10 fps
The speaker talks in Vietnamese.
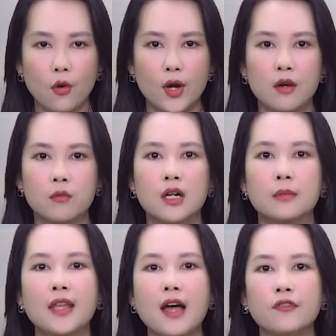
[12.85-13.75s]
Hoạt động
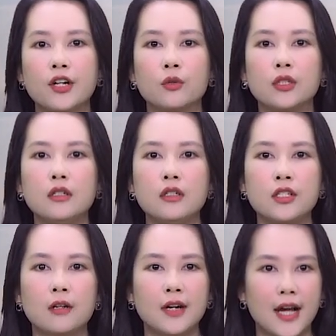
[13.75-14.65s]
hợp tác và đầu tư
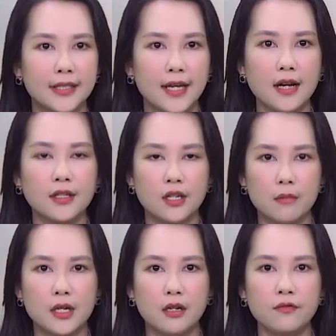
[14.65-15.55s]
trong khai thác,
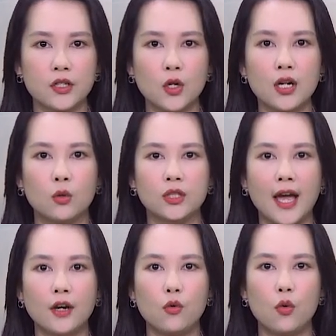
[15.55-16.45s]
chế biến và xuất khẩu
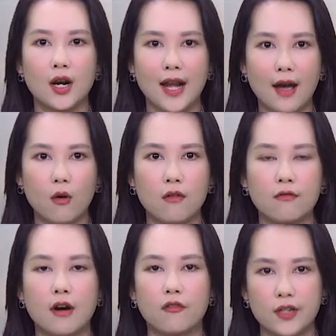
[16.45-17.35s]
than của Lào
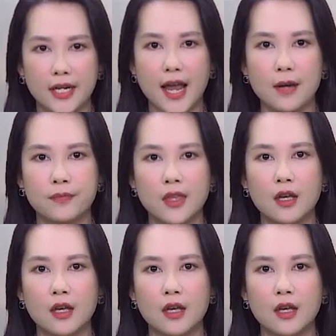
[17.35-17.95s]
vào Việt Nam